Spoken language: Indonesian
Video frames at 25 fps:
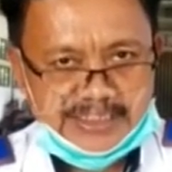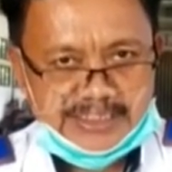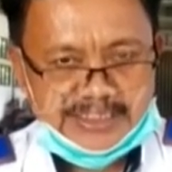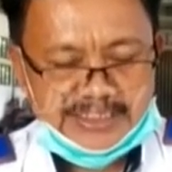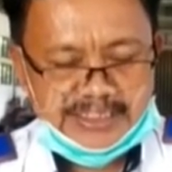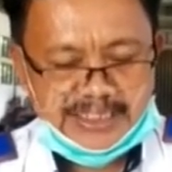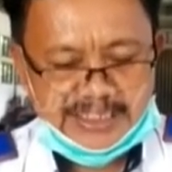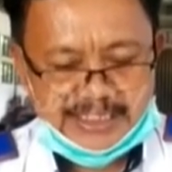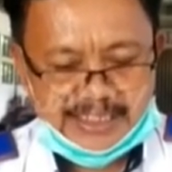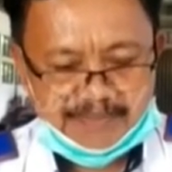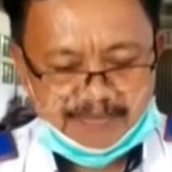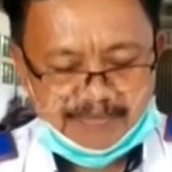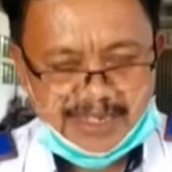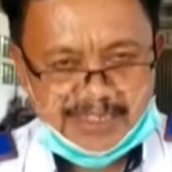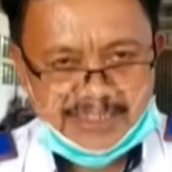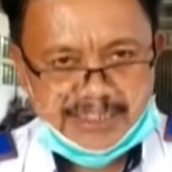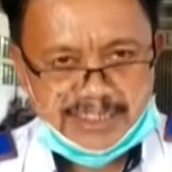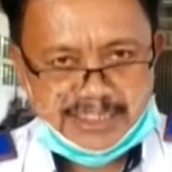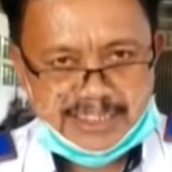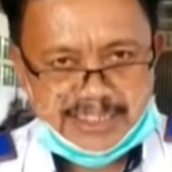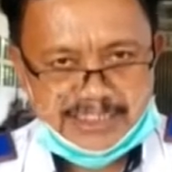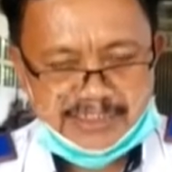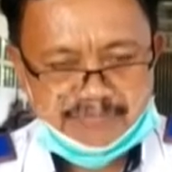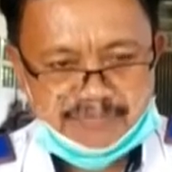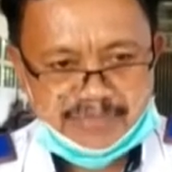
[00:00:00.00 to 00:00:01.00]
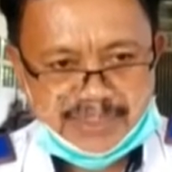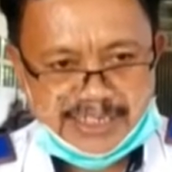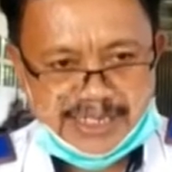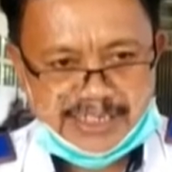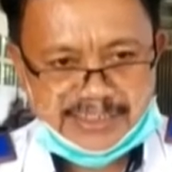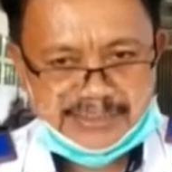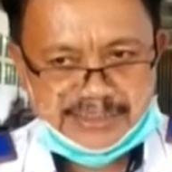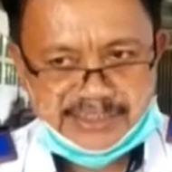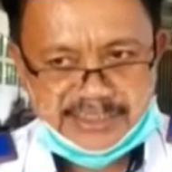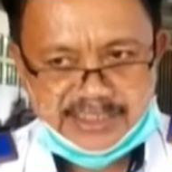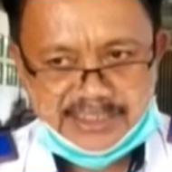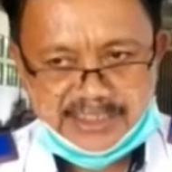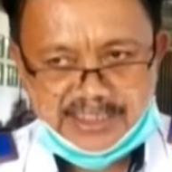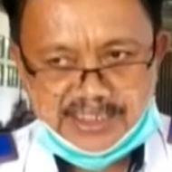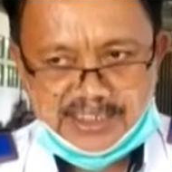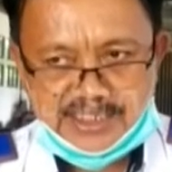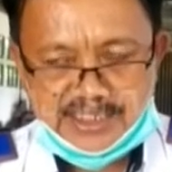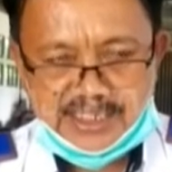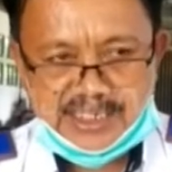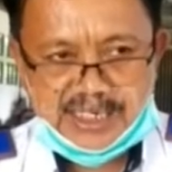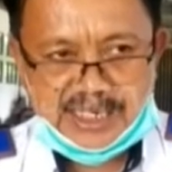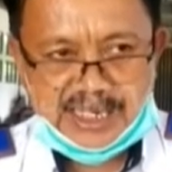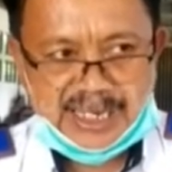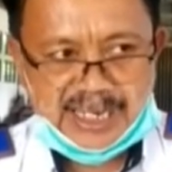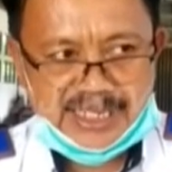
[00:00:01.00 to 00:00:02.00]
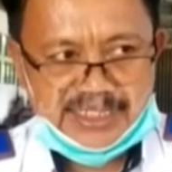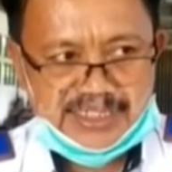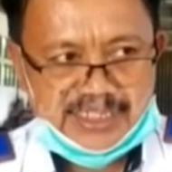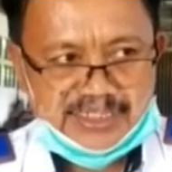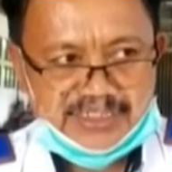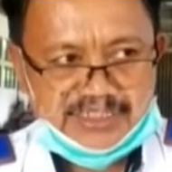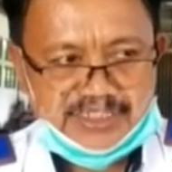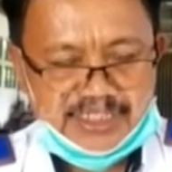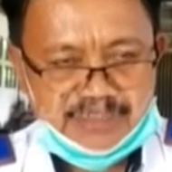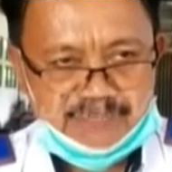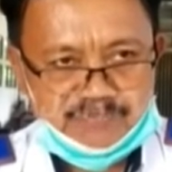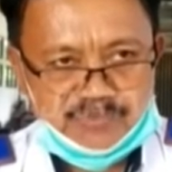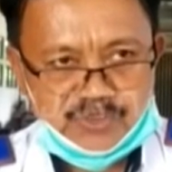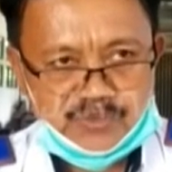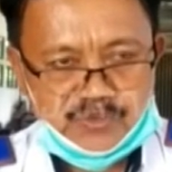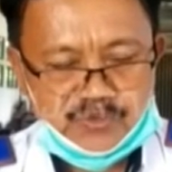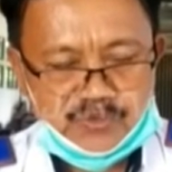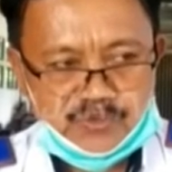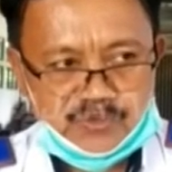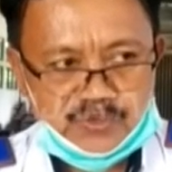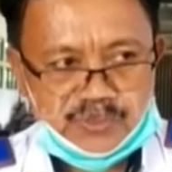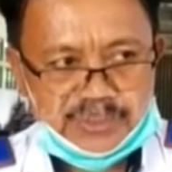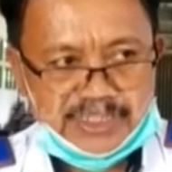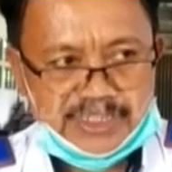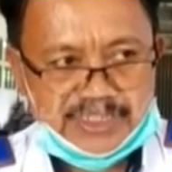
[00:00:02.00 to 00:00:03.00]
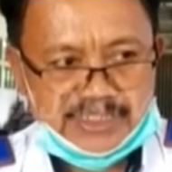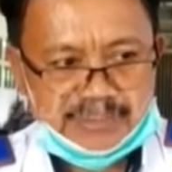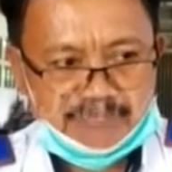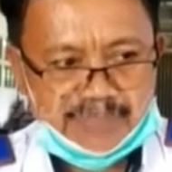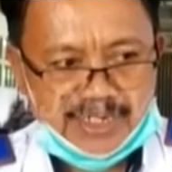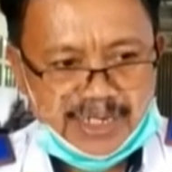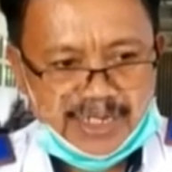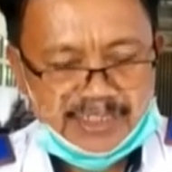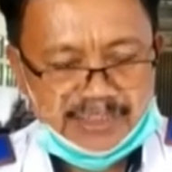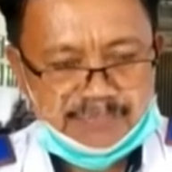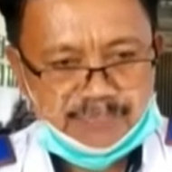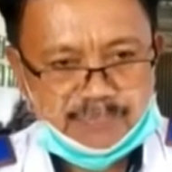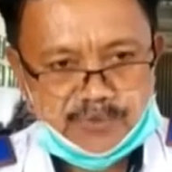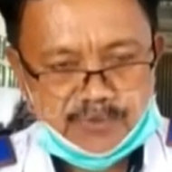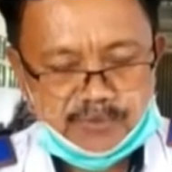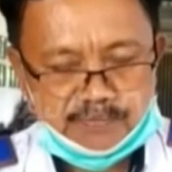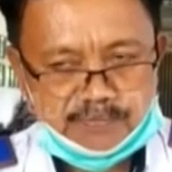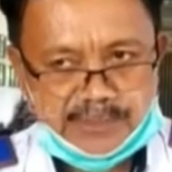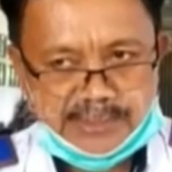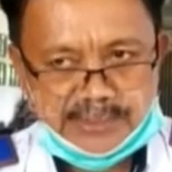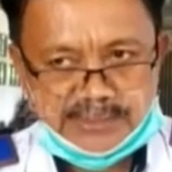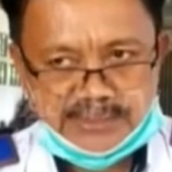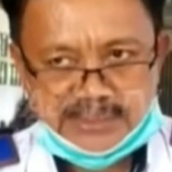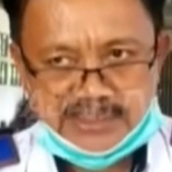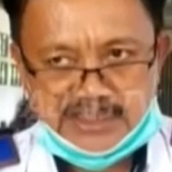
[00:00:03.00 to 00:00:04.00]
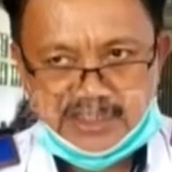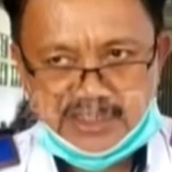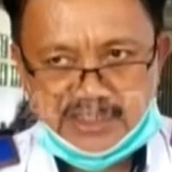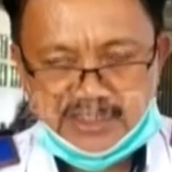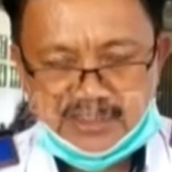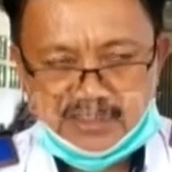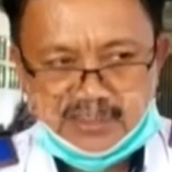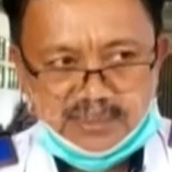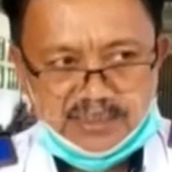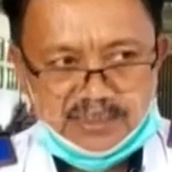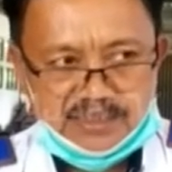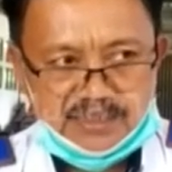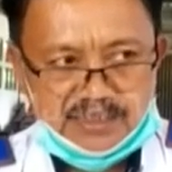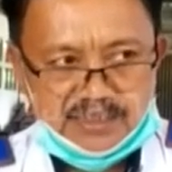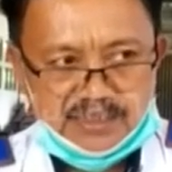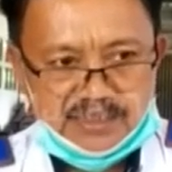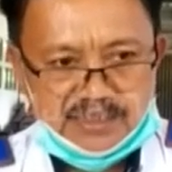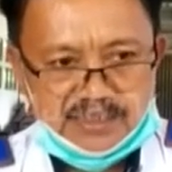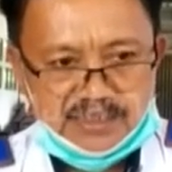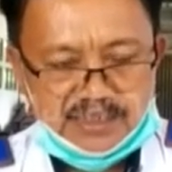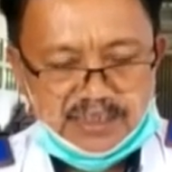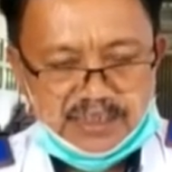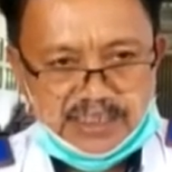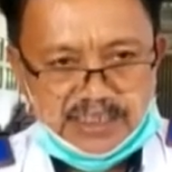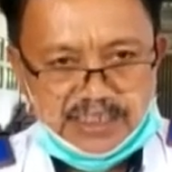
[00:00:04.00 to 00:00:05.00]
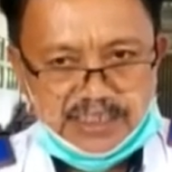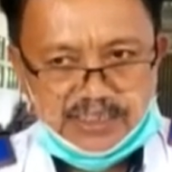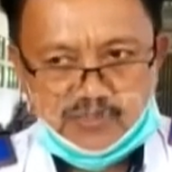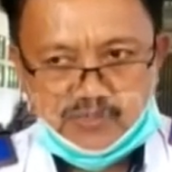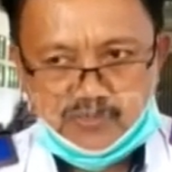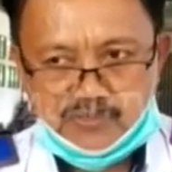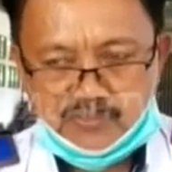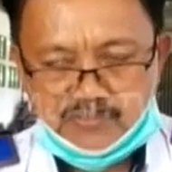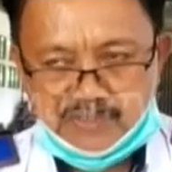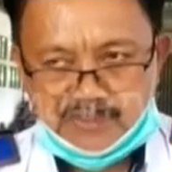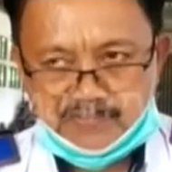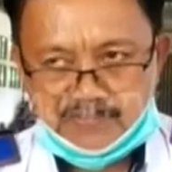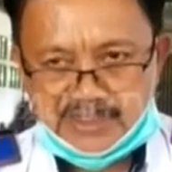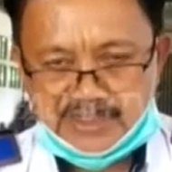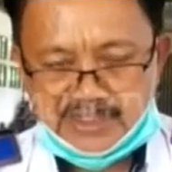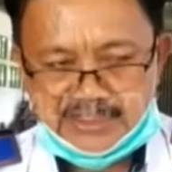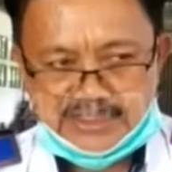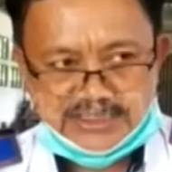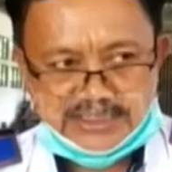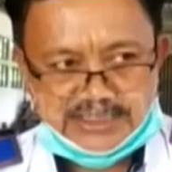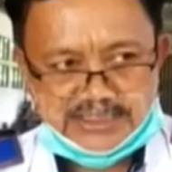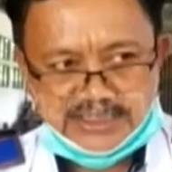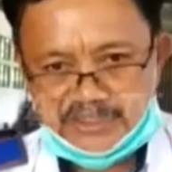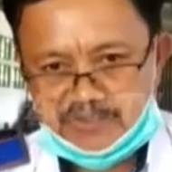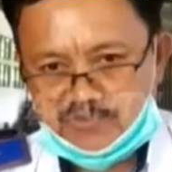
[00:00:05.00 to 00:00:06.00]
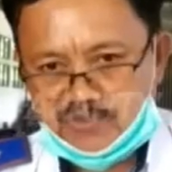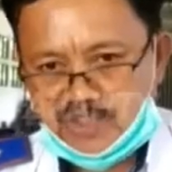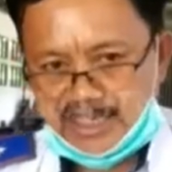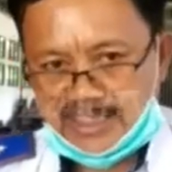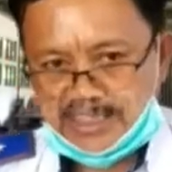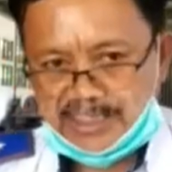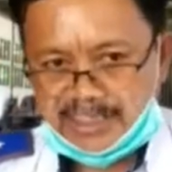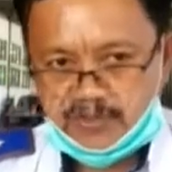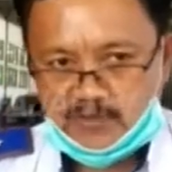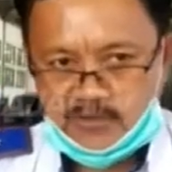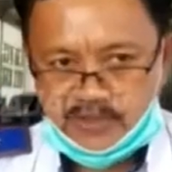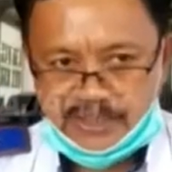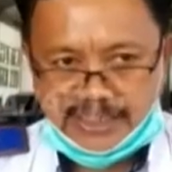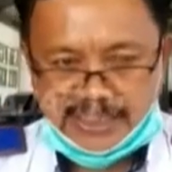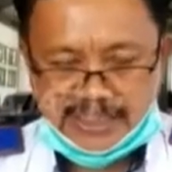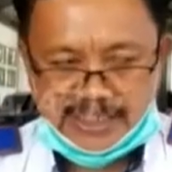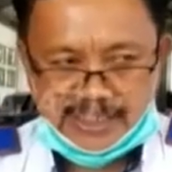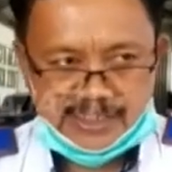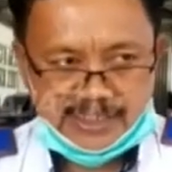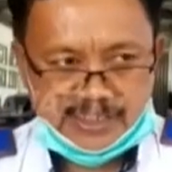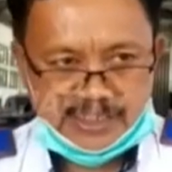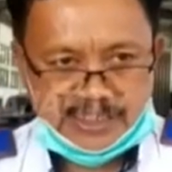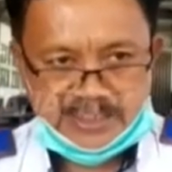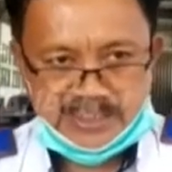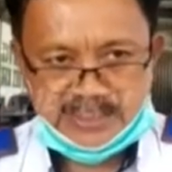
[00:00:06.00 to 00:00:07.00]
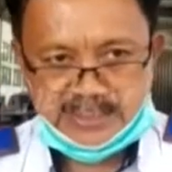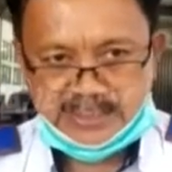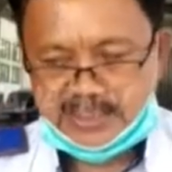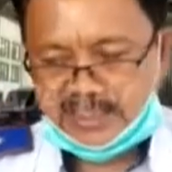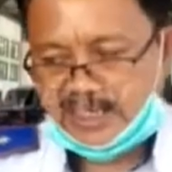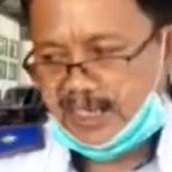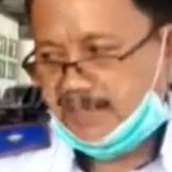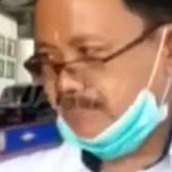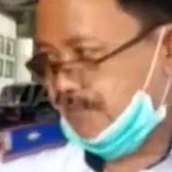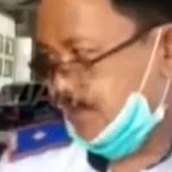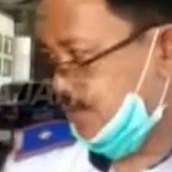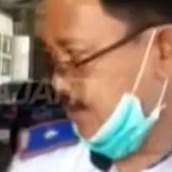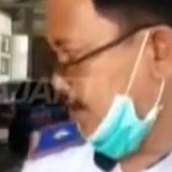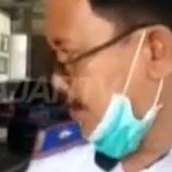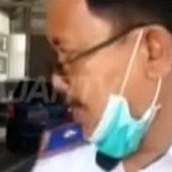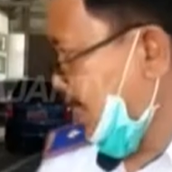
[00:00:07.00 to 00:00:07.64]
Yang namanya kalibrasi ada tim turun dari balai provinsi itu memeriksa semua alat uji karena kami ini